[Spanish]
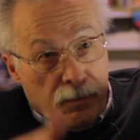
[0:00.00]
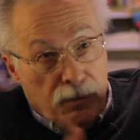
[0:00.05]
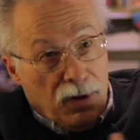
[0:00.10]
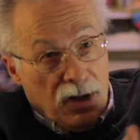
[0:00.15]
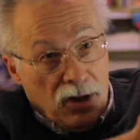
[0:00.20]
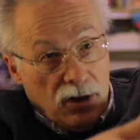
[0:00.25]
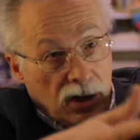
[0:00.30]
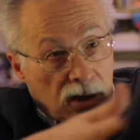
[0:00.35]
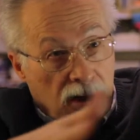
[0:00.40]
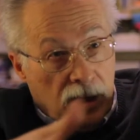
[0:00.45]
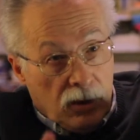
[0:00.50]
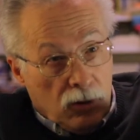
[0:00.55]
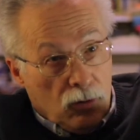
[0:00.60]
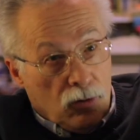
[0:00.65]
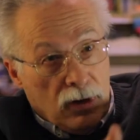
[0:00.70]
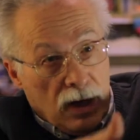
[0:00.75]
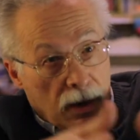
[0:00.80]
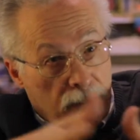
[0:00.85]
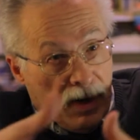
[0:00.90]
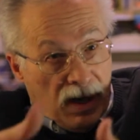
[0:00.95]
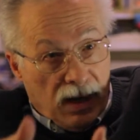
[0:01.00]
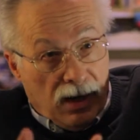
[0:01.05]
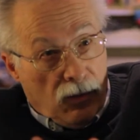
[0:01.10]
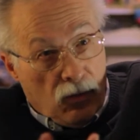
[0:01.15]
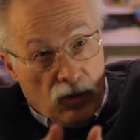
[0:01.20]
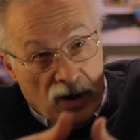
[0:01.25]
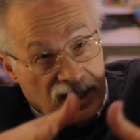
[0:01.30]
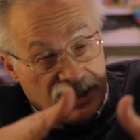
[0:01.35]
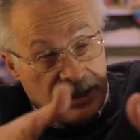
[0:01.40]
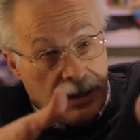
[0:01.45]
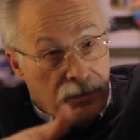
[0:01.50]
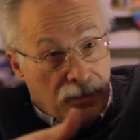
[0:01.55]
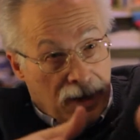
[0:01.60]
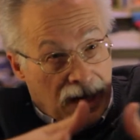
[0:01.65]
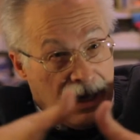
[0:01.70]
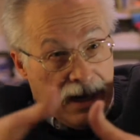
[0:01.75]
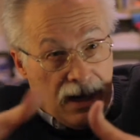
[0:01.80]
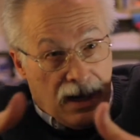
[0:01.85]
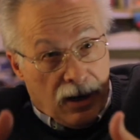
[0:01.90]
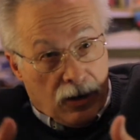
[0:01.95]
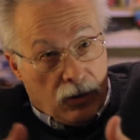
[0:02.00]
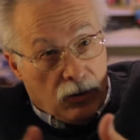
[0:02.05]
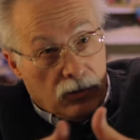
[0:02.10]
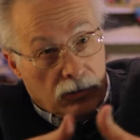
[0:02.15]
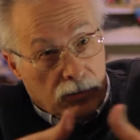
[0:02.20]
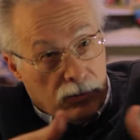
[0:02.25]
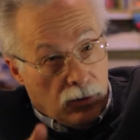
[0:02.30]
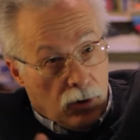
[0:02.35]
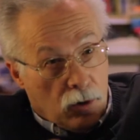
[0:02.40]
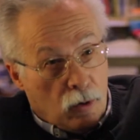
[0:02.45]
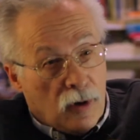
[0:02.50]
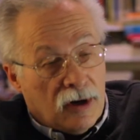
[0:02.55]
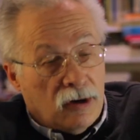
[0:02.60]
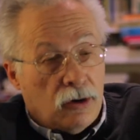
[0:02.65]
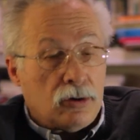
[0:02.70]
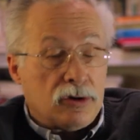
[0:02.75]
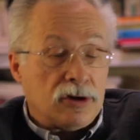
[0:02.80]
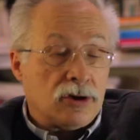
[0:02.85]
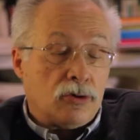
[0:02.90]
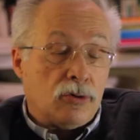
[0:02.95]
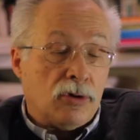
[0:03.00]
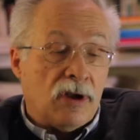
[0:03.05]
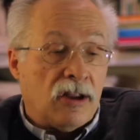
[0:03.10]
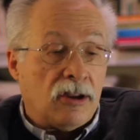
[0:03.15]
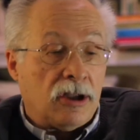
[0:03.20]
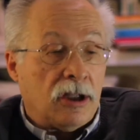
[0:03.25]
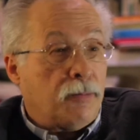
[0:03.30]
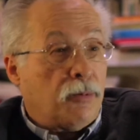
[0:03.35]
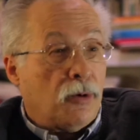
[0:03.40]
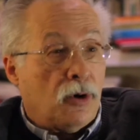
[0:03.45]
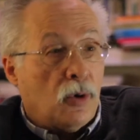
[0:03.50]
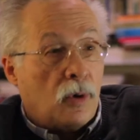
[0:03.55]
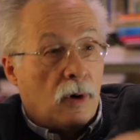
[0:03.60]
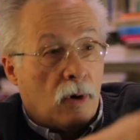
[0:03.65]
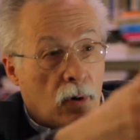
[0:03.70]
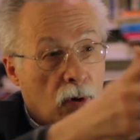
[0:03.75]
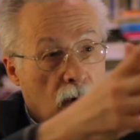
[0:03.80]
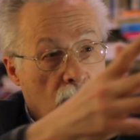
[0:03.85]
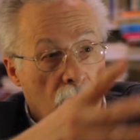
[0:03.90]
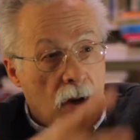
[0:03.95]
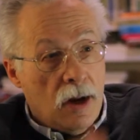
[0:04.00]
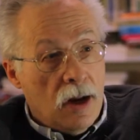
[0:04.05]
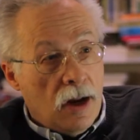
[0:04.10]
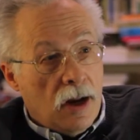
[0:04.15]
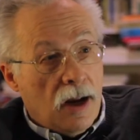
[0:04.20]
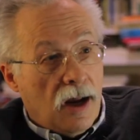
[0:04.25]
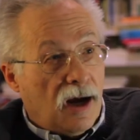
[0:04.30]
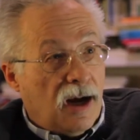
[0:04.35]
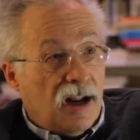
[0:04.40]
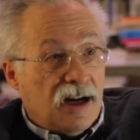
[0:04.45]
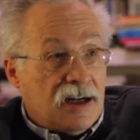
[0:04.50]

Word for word: presidido una, una asamblea con unos cuantos estudiantes, pues luego a la